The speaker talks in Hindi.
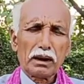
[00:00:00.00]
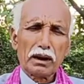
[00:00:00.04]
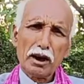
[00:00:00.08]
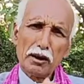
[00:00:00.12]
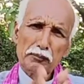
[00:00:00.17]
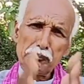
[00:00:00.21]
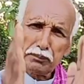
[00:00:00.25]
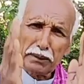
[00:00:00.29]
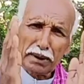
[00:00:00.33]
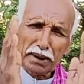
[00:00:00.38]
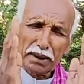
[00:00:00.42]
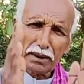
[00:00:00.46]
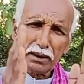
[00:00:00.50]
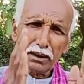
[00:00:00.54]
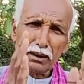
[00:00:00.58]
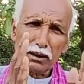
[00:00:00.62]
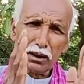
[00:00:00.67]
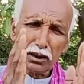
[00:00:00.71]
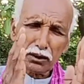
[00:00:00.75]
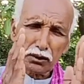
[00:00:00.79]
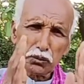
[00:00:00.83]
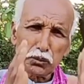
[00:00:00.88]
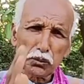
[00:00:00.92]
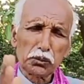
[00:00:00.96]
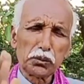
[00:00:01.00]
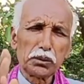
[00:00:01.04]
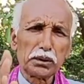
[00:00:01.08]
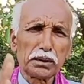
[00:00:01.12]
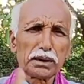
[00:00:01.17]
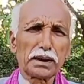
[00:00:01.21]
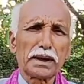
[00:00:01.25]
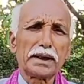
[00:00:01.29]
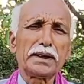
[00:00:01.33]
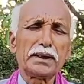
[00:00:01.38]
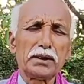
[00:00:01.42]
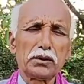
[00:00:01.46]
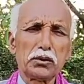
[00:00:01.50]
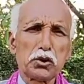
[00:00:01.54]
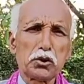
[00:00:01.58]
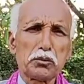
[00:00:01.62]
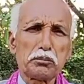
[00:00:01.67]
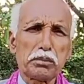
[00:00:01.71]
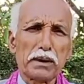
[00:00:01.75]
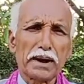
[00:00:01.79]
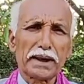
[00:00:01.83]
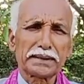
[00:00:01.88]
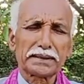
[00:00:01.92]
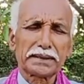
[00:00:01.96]
अपने अनुकूल नहीं हो
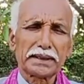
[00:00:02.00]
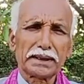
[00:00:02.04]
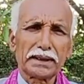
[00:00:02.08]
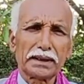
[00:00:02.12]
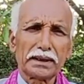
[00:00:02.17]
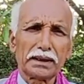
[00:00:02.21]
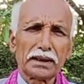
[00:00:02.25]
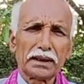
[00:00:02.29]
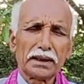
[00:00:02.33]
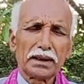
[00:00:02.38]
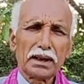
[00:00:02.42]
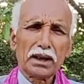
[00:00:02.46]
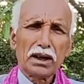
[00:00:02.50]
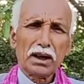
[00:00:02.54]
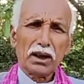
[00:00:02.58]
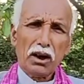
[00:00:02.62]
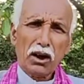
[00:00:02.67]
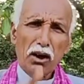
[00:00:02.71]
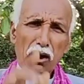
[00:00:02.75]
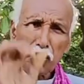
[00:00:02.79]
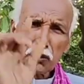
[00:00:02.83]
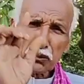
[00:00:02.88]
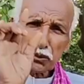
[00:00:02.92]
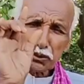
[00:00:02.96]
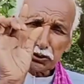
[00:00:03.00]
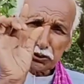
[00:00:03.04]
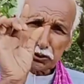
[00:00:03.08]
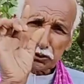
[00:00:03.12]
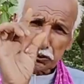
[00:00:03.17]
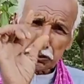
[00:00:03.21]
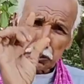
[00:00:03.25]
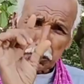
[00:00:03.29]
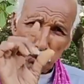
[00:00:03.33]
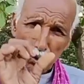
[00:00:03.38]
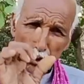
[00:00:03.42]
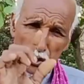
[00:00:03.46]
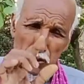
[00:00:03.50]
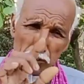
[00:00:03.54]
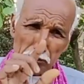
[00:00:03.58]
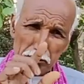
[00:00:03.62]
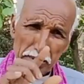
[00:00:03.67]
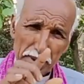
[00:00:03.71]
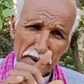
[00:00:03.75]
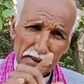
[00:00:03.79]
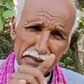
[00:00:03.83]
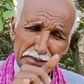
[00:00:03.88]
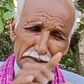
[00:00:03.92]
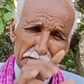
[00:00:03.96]
पाते और जो
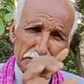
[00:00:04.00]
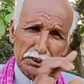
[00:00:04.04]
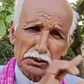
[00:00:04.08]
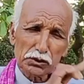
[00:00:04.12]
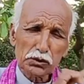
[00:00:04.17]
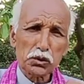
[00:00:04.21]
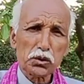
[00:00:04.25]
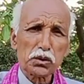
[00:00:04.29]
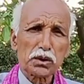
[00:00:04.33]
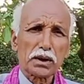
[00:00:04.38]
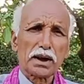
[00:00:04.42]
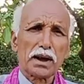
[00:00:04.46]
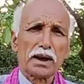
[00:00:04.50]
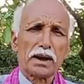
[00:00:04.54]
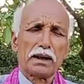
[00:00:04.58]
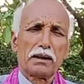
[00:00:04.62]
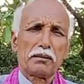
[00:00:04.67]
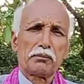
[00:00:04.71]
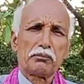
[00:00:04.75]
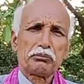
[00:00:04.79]
व्यक्तियों का